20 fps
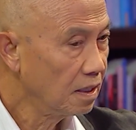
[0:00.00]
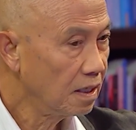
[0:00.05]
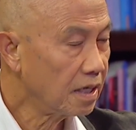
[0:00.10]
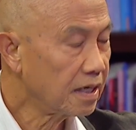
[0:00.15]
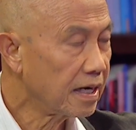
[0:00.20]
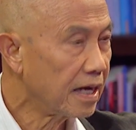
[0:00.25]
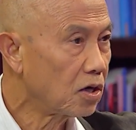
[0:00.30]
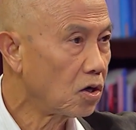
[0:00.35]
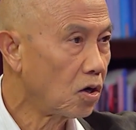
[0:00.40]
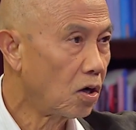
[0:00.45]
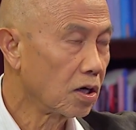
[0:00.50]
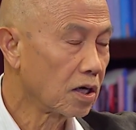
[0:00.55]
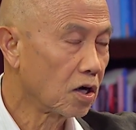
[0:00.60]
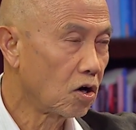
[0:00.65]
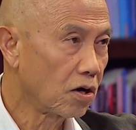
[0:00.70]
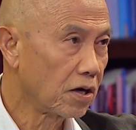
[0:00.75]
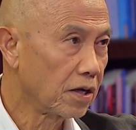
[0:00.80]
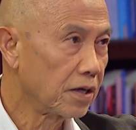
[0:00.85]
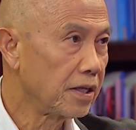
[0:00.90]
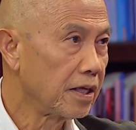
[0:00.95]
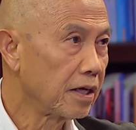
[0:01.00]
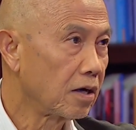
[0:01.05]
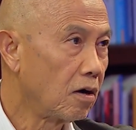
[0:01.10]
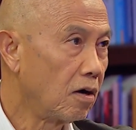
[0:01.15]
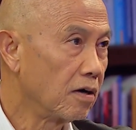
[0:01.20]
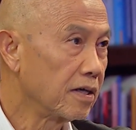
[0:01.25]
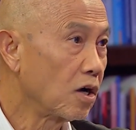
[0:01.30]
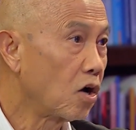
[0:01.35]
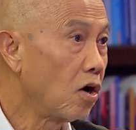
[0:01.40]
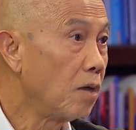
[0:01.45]
และแน่นอนกรณีข
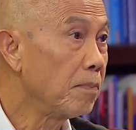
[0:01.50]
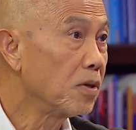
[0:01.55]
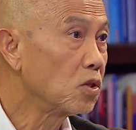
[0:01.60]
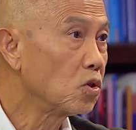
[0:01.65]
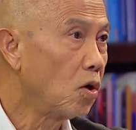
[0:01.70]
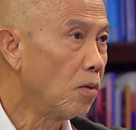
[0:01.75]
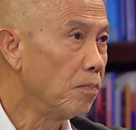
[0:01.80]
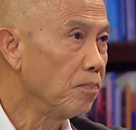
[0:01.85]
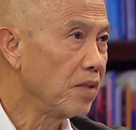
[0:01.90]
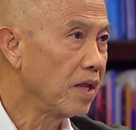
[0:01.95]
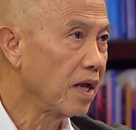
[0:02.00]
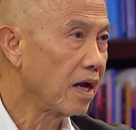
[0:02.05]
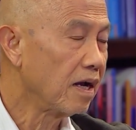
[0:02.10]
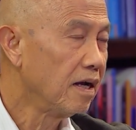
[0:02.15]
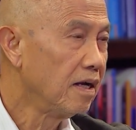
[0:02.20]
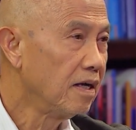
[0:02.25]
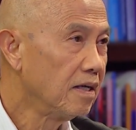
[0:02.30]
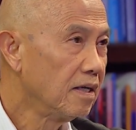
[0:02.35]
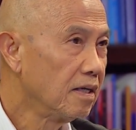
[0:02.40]
องนครปฐมเนี่ย